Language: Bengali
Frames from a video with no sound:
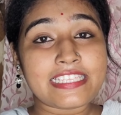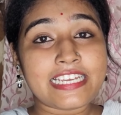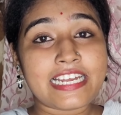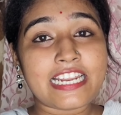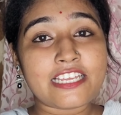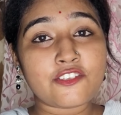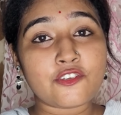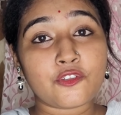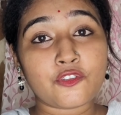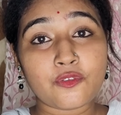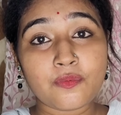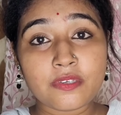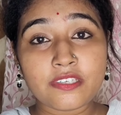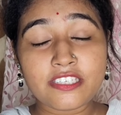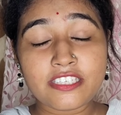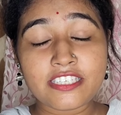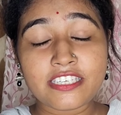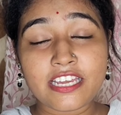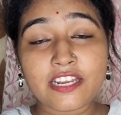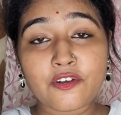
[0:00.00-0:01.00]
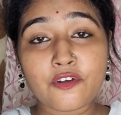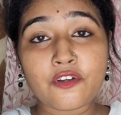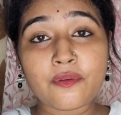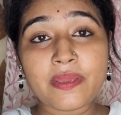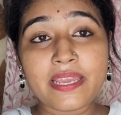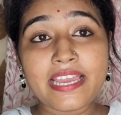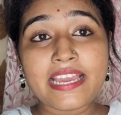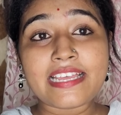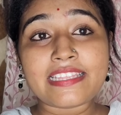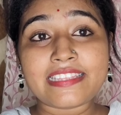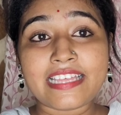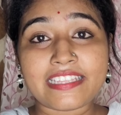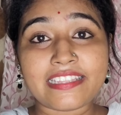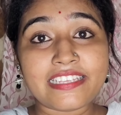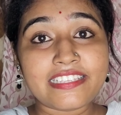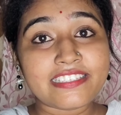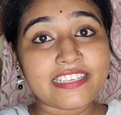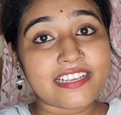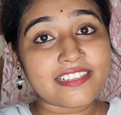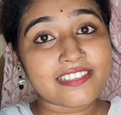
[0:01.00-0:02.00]
যারা যত বেশি শেয়ার করবে
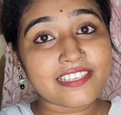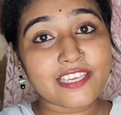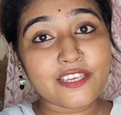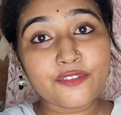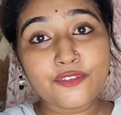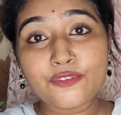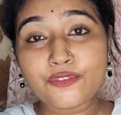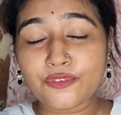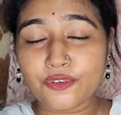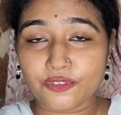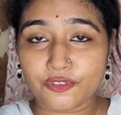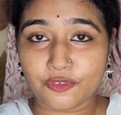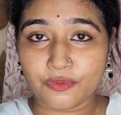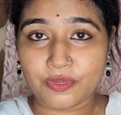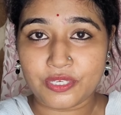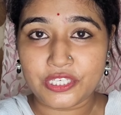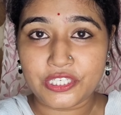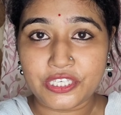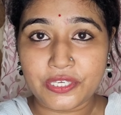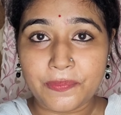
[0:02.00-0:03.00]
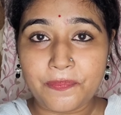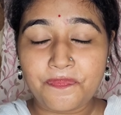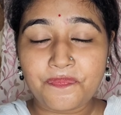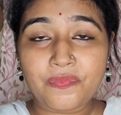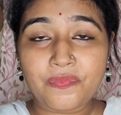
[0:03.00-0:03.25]
তাদের চান্স কিন্তু তত বেশি